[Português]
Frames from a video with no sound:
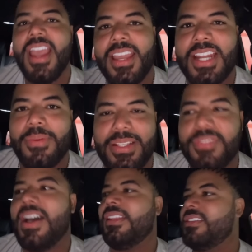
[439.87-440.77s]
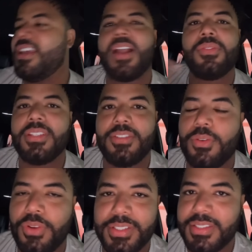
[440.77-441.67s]
que eram as fadas, e aí aconteceu
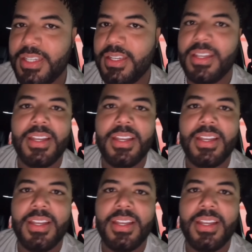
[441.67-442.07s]
coisas que